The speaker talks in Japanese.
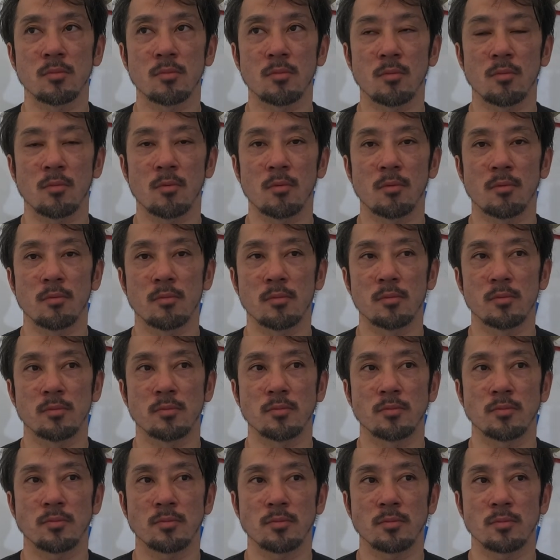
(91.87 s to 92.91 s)
直線伸び
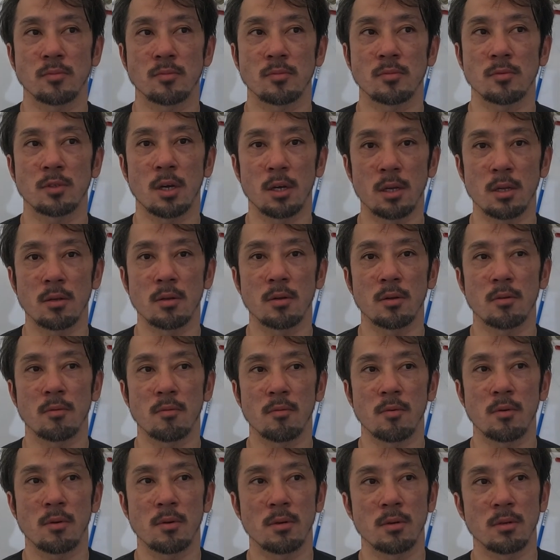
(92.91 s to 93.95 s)
ましたけども状態と
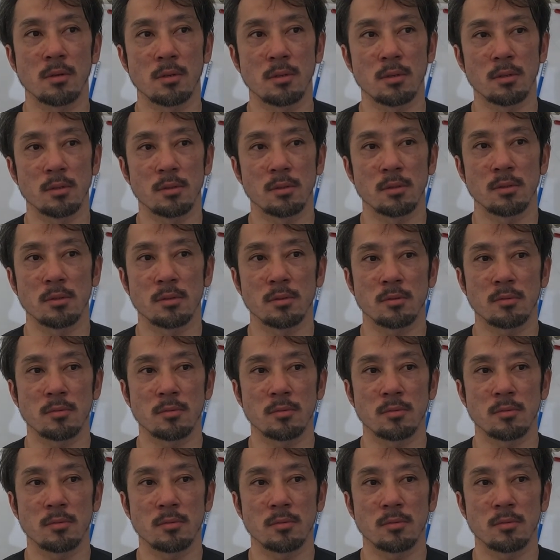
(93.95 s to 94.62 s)
してはどうでしょうか